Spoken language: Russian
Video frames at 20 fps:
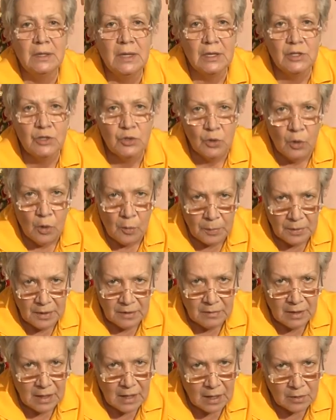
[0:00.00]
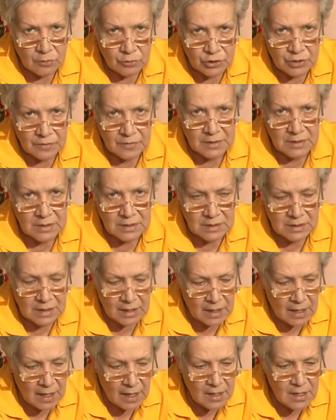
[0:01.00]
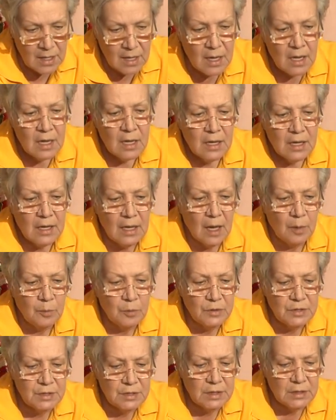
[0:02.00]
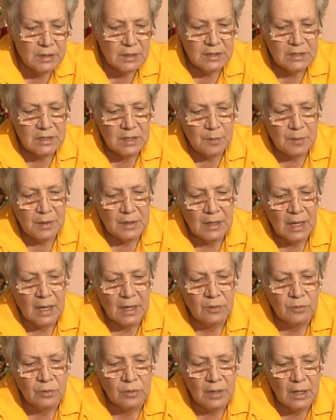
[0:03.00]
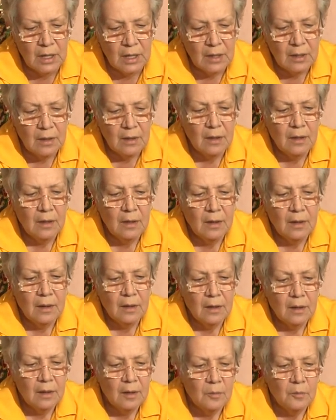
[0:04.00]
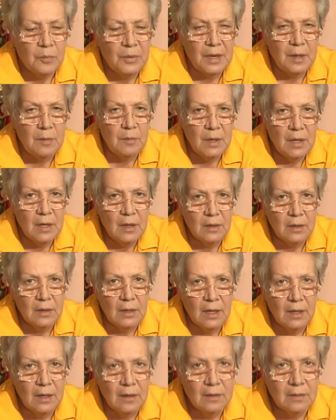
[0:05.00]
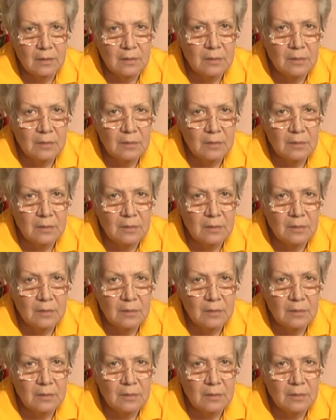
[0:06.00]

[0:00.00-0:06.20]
до теплого, хорошего состояния и опустила семена туда примерно